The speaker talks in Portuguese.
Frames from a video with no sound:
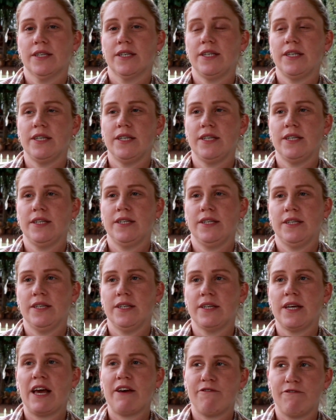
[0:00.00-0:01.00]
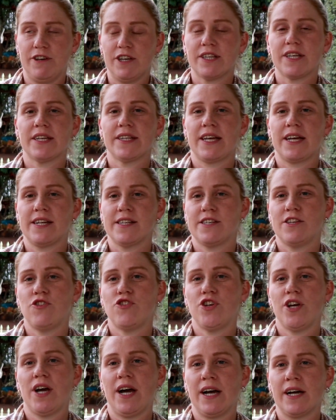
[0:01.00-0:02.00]
que é feita análise
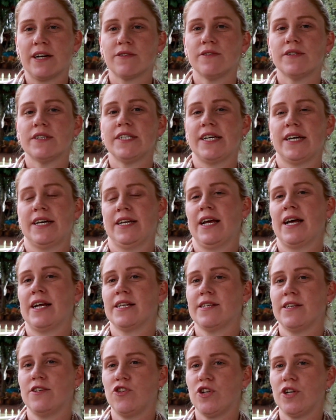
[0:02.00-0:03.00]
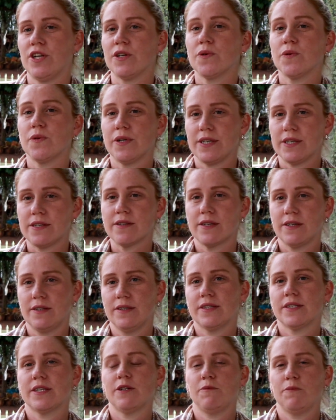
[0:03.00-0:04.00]
de água e análise de linguiça
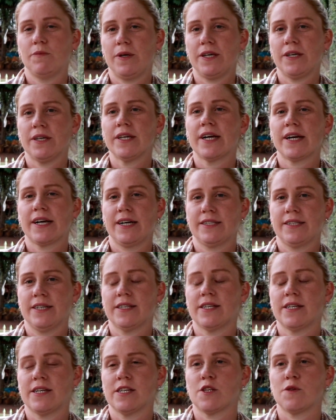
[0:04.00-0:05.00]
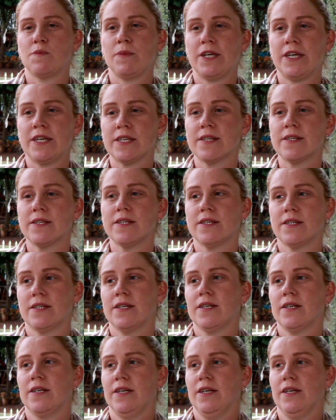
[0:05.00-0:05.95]
também a cada três meses.